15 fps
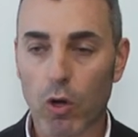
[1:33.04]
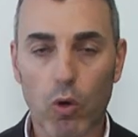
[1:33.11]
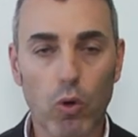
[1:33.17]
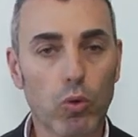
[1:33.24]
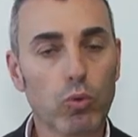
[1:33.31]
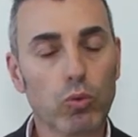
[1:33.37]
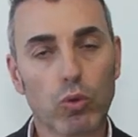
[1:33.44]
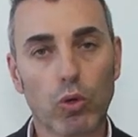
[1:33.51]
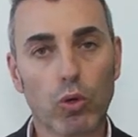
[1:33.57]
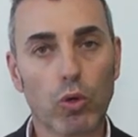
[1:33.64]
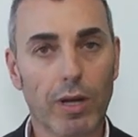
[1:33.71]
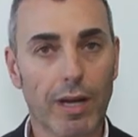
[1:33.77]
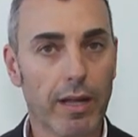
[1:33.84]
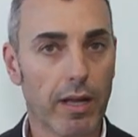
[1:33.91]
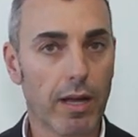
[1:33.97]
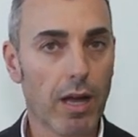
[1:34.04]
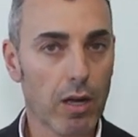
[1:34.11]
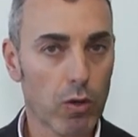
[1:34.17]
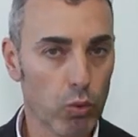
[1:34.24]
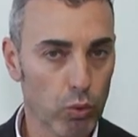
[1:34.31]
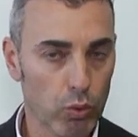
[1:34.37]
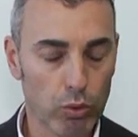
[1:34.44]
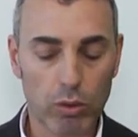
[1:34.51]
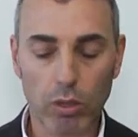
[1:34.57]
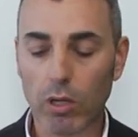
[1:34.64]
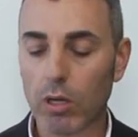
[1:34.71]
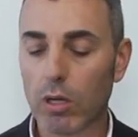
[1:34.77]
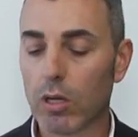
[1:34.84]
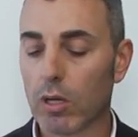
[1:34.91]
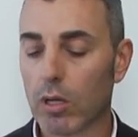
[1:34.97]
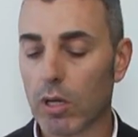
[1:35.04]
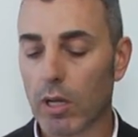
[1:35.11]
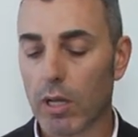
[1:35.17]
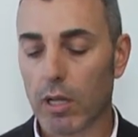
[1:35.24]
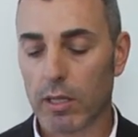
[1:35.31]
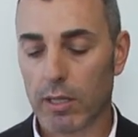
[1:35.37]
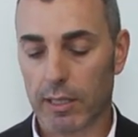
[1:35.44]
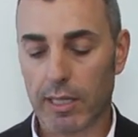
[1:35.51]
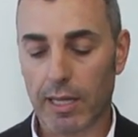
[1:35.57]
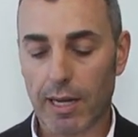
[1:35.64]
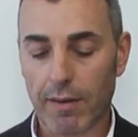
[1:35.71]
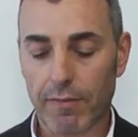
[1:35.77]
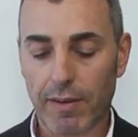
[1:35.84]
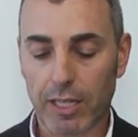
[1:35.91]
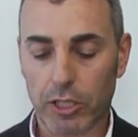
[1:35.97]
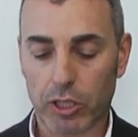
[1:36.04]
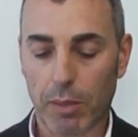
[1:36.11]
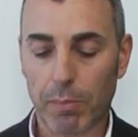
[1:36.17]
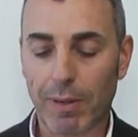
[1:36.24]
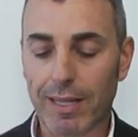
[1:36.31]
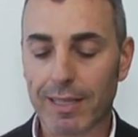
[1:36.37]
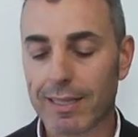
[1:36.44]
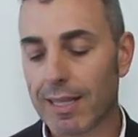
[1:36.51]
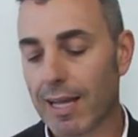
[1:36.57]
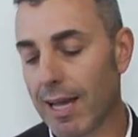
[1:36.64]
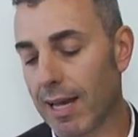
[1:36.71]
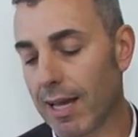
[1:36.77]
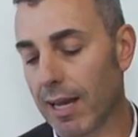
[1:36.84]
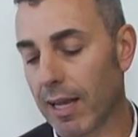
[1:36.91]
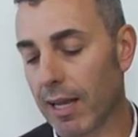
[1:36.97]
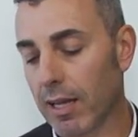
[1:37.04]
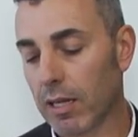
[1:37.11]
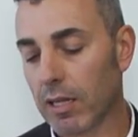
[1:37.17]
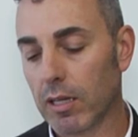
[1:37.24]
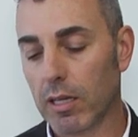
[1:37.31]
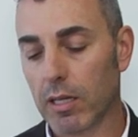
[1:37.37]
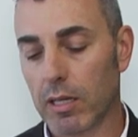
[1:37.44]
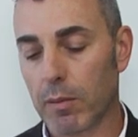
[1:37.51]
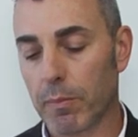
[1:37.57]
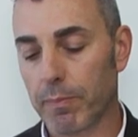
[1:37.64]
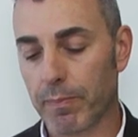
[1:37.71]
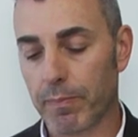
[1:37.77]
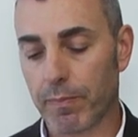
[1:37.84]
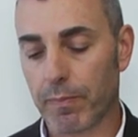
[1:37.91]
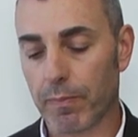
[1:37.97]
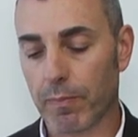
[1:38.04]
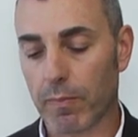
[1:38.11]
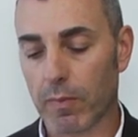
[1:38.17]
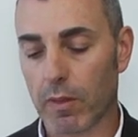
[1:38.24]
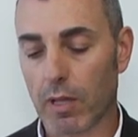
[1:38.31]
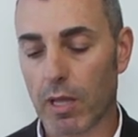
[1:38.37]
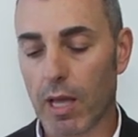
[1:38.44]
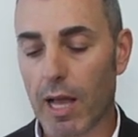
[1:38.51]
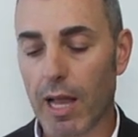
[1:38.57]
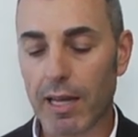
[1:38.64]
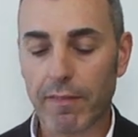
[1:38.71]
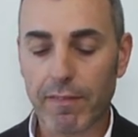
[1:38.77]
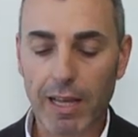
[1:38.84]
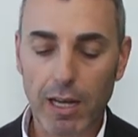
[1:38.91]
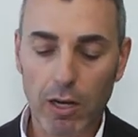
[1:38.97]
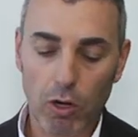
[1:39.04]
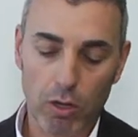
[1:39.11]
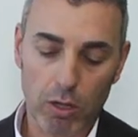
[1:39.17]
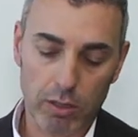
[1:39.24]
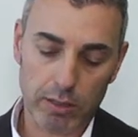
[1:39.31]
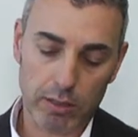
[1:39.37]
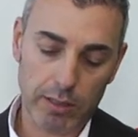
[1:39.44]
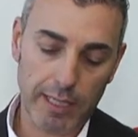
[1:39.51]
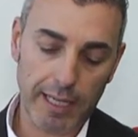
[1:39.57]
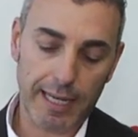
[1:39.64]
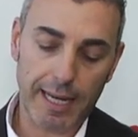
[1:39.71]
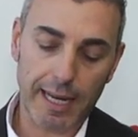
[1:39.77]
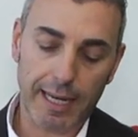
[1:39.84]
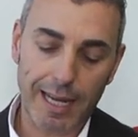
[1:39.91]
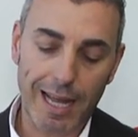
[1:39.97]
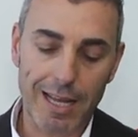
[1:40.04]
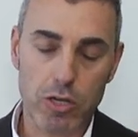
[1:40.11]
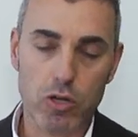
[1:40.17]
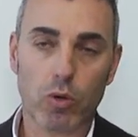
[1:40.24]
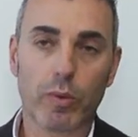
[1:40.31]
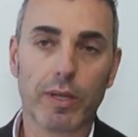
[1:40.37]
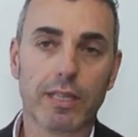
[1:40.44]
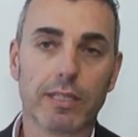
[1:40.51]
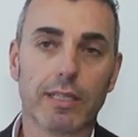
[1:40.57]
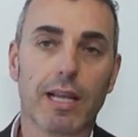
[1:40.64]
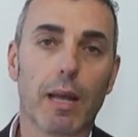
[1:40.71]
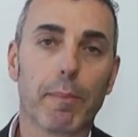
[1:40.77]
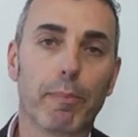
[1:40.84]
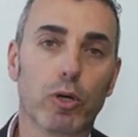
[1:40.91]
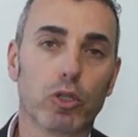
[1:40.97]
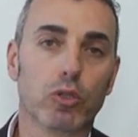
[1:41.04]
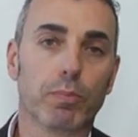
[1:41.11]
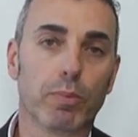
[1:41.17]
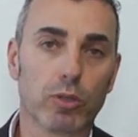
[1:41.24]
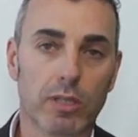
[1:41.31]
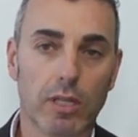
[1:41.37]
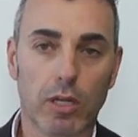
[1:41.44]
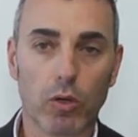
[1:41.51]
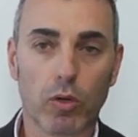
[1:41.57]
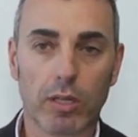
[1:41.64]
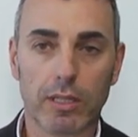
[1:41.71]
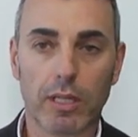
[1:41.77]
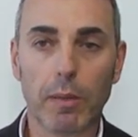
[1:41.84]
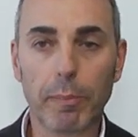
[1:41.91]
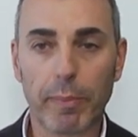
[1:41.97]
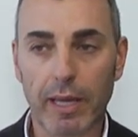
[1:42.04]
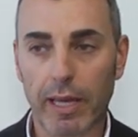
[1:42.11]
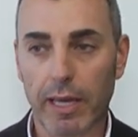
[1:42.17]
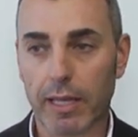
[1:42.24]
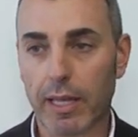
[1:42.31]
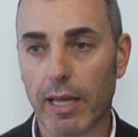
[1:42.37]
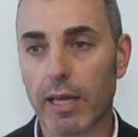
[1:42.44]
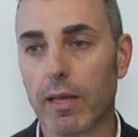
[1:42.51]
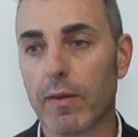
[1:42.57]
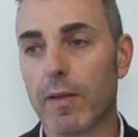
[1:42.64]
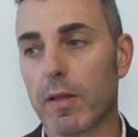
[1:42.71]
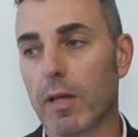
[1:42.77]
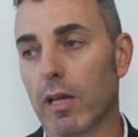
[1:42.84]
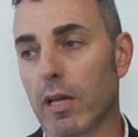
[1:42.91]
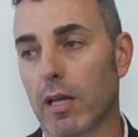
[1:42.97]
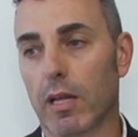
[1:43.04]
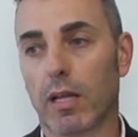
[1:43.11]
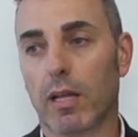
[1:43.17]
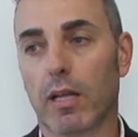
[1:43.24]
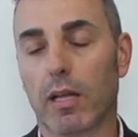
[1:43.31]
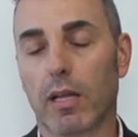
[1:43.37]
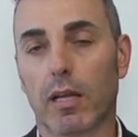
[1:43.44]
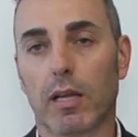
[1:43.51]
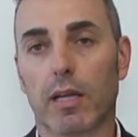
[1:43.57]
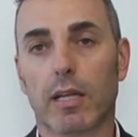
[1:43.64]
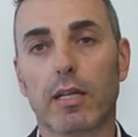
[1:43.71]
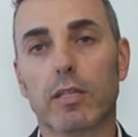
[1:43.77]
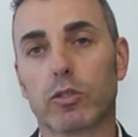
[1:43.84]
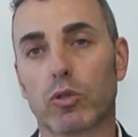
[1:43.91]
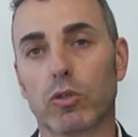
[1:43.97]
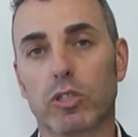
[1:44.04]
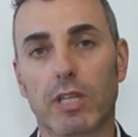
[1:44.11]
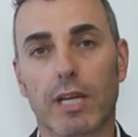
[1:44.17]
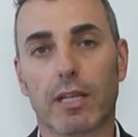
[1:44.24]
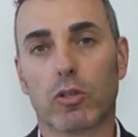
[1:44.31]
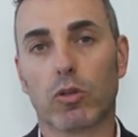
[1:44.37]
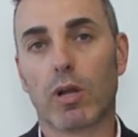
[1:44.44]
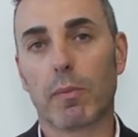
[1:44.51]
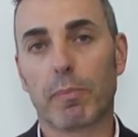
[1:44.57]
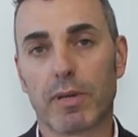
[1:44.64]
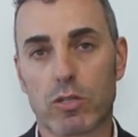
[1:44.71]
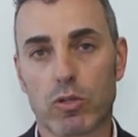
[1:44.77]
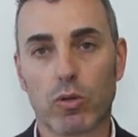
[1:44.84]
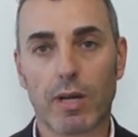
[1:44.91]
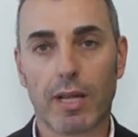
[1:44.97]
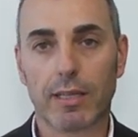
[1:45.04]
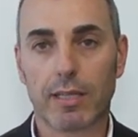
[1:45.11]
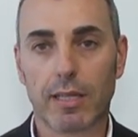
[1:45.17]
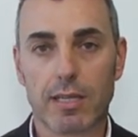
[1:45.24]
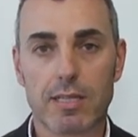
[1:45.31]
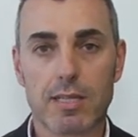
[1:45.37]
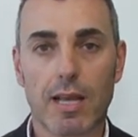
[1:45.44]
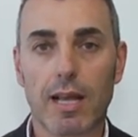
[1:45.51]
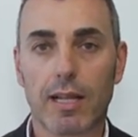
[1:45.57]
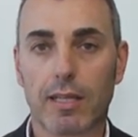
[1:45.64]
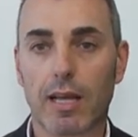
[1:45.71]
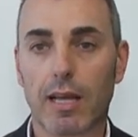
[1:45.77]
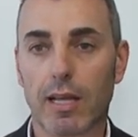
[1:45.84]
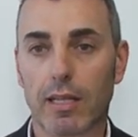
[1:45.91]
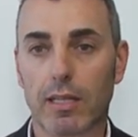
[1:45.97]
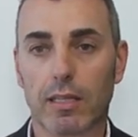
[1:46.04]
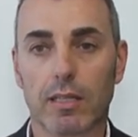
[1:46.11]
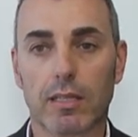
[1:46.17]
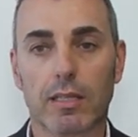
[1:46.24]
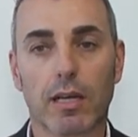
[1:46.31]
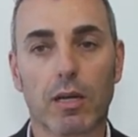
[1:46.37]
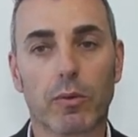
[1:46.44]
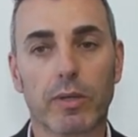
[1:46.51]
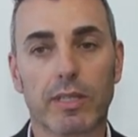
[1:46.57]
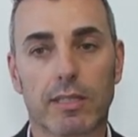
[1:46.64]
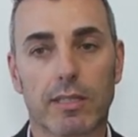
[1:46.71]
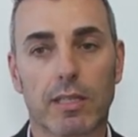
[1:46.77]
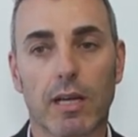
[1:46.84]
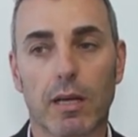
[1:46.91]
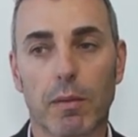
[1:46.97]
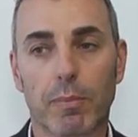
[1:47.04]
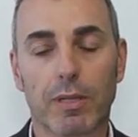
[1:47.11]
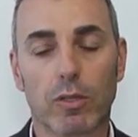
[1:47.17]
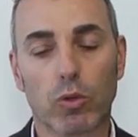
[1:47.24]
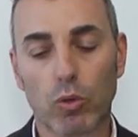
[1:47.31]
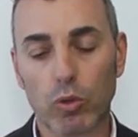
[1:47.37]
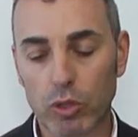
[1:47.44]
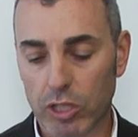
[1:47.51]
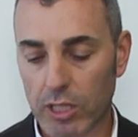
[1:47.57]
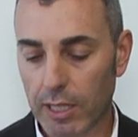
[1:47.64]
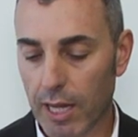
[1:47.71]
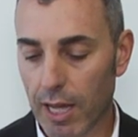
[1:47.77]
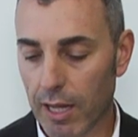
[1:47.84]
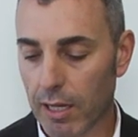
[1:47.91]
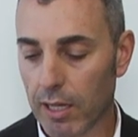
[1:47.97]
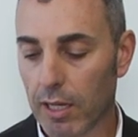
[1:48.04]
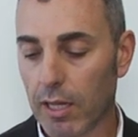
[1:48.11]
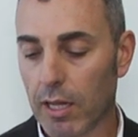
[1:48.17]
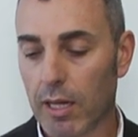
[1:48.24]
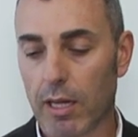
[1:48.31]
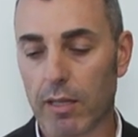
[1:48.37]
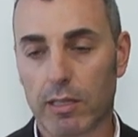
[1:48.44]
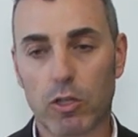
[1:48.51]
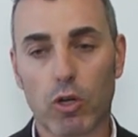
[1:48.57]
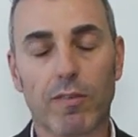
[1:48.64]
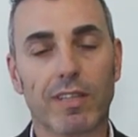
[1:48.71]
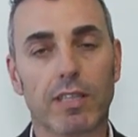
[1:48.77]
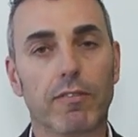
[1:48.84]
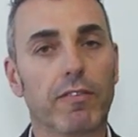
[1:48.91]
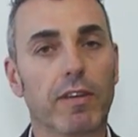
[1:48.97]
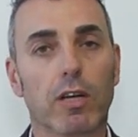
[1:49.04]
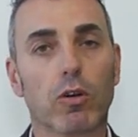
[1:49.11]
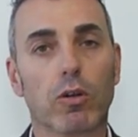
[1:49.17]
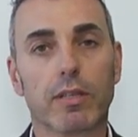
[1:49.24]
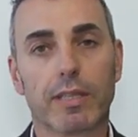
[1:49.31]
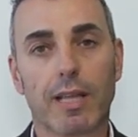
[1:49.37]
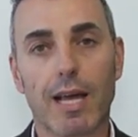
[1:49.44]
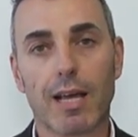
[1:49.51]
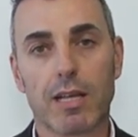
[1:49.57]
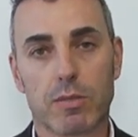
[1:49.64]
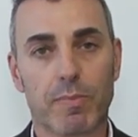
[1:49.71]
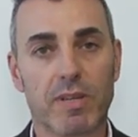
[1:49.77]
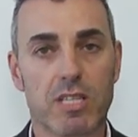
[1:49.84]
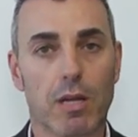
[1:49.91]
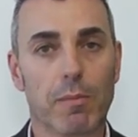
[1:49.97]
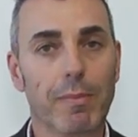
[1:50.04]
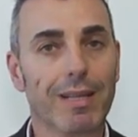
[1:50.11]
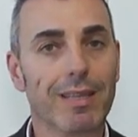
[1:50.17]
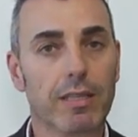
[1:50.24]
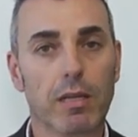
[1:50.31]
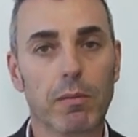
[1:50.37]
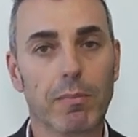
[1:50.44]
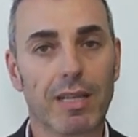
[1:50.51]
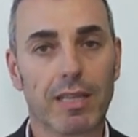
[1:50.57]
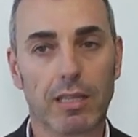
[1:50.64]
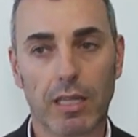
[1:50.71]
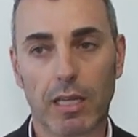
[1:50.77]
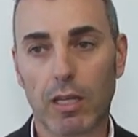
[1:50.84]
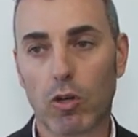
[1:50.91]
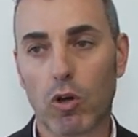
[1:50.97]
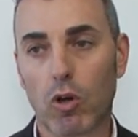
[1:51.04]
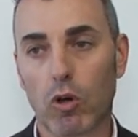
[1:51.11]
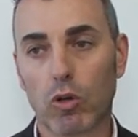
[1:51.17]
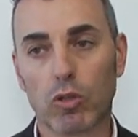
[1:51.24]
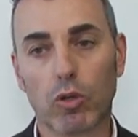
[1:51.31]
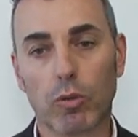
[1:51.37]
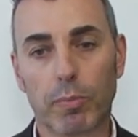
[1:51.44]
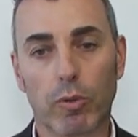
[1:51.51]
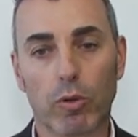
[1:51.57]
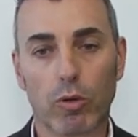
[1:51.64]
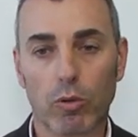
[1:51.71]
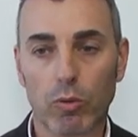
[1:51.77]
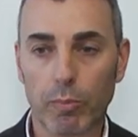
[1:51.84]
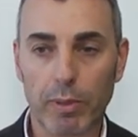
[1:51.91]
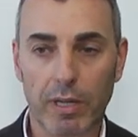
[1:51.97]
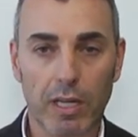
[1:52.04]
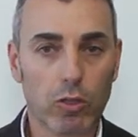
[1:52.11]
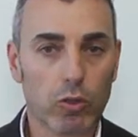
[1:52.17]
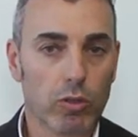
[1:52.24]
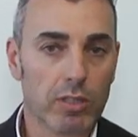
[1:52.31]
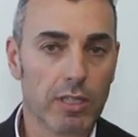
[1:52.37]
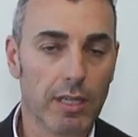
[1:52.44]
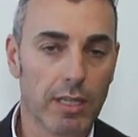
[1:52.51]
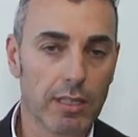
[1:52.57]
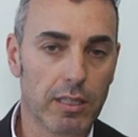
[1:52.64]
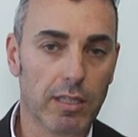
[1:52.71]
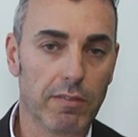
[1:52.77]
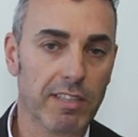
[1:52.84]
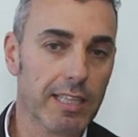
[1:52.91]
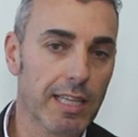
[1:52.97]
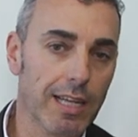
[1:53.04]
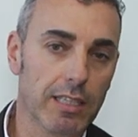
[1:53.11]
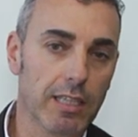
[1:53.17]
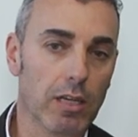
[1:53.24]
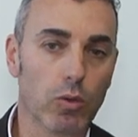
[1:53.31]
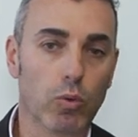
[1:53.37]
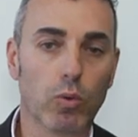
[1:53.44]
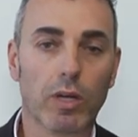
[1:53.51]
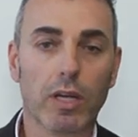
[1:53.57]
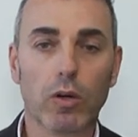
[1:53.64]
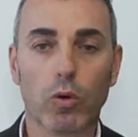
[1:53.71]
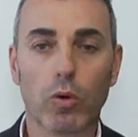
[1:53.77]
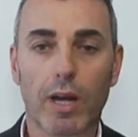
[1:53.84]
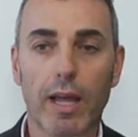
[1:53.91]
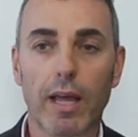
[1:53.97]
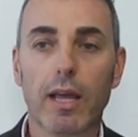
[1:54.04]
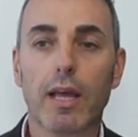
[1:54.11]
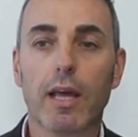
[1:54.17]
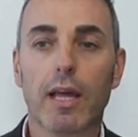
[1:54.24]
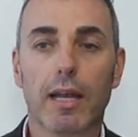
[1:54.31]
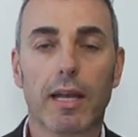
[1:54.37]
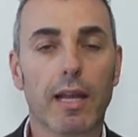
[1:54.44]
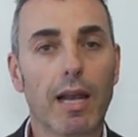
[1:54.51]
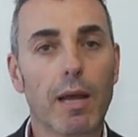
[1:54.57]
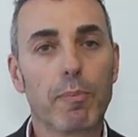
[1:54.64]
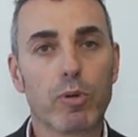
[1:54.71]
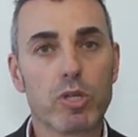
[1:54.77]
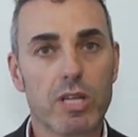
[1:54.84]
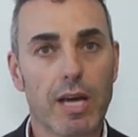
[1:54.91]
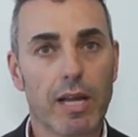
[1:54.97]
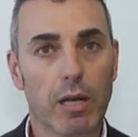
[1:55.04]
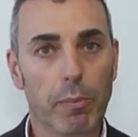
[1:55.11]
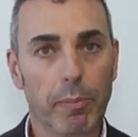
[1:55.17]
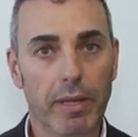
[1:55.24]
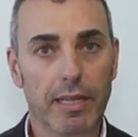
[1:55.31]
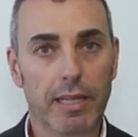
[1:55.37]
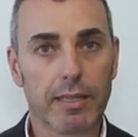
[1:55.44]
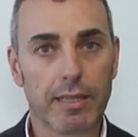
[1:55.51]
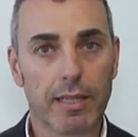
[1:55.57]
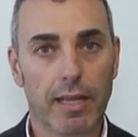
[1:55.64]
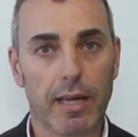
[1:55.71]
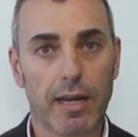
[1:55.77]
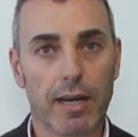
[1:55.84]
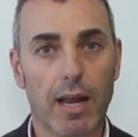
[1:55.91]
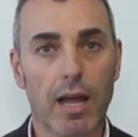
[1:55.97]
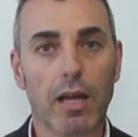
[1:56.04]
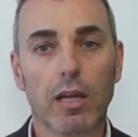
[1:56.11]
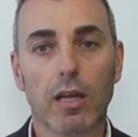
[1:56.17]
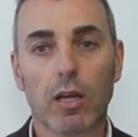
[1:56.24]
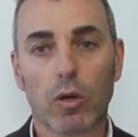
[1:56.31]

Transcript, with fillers: con un dolore acuto della fascia plantare mh, mm, a livello del calcagno, quindi dell'appoggio posteriore del piede, eh, il soggetto, la persona interessata eh, da questa patologia eh, trova difficoltà specialmente il mattino o dopo un periodo di inattività di alcune ore nell'appoggiare il piede a terra.